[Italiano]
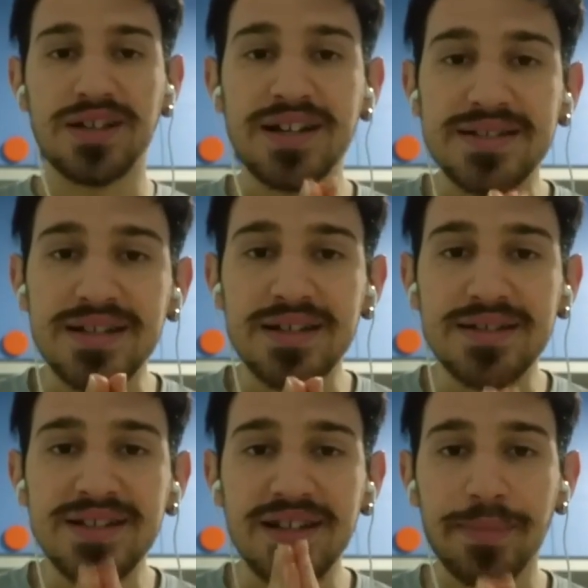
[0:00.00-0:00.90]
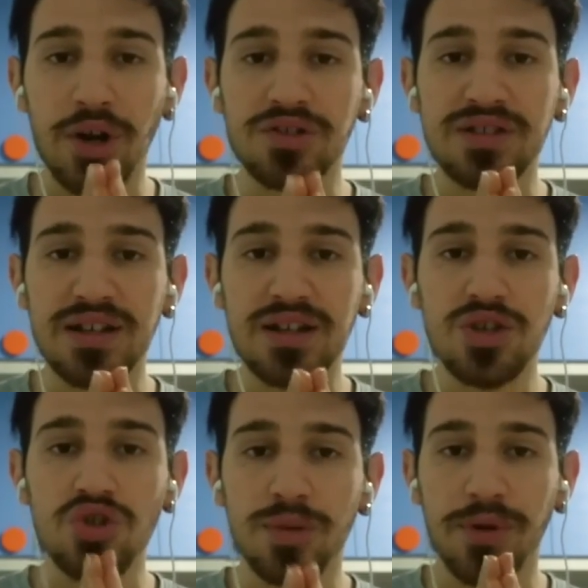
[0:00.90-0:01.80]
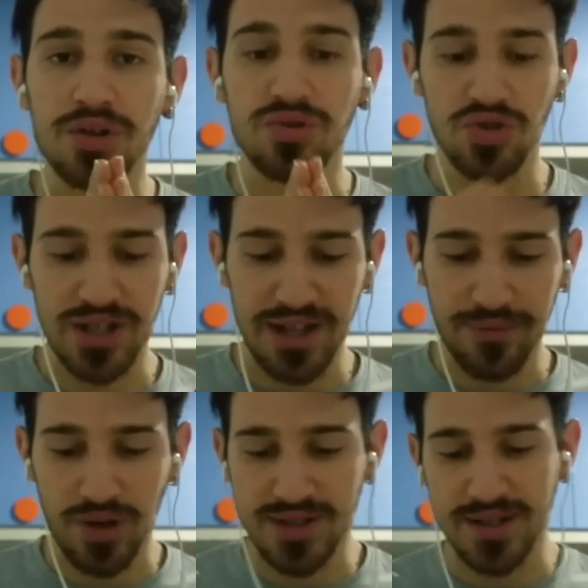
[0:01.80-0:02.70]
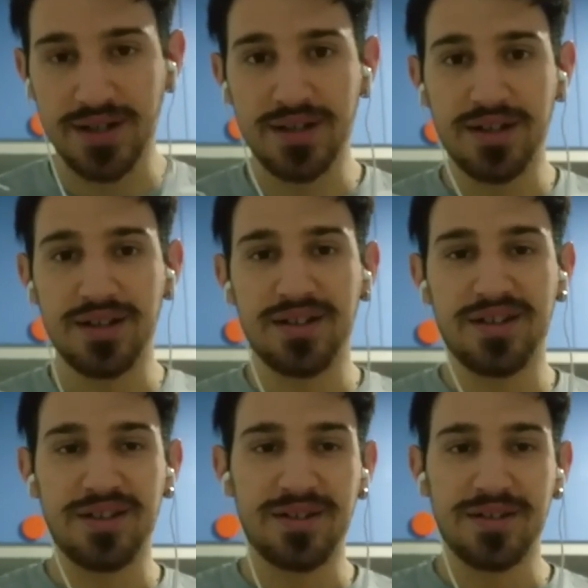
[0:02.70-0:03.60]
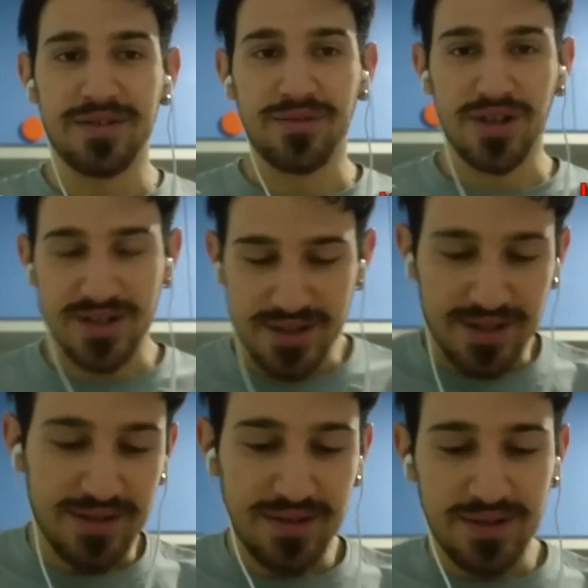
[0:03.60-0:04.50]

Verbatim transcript: Ragazzi, siete pronti? Io sono pronto già, dai, forza. Forza.